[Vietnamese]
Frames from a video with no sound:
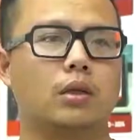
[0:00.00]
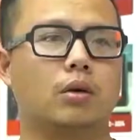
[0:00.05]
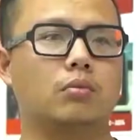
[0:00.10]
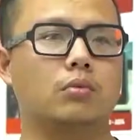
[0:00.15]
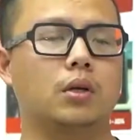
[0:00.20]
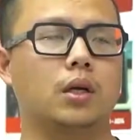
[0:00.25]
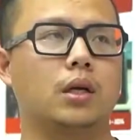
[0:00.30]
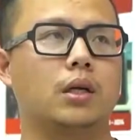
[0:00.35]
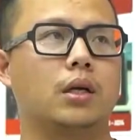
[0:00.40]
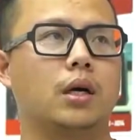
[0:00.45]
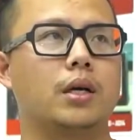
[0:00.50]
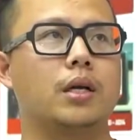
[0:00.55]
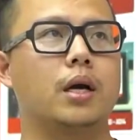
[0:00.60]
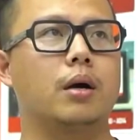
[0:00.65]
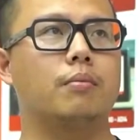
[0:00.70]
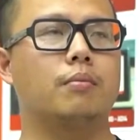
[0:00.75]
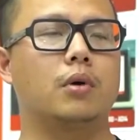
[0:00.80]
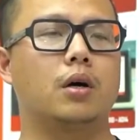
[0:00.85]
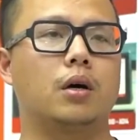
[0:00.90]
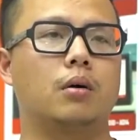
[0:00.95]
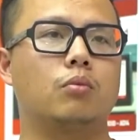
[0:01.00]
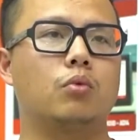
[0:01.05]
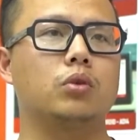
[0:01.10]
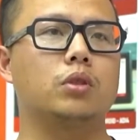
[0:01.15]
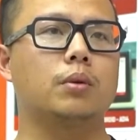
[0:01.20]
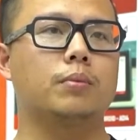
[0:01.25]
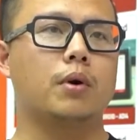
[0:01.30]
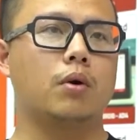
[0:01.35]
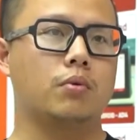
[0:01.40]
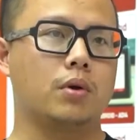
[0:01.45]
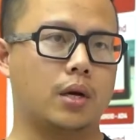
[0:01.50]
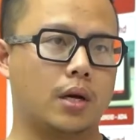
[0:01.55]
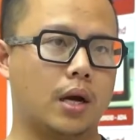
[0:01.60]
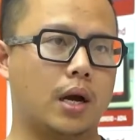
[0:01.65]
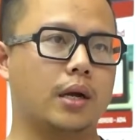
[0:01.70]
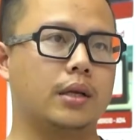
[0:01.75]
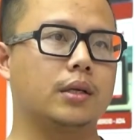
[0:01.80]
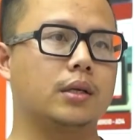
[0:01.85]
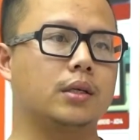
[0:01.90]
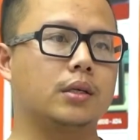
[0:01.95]
Trong cái thời điểm 4.0 à, hiện
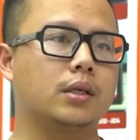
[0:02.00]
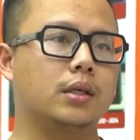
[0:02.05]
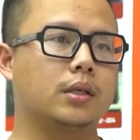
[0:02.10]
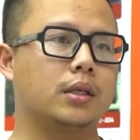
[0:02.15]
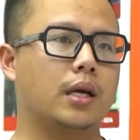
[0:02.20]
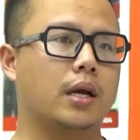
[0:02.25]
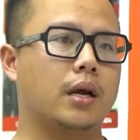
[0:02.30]
nay thì chiếc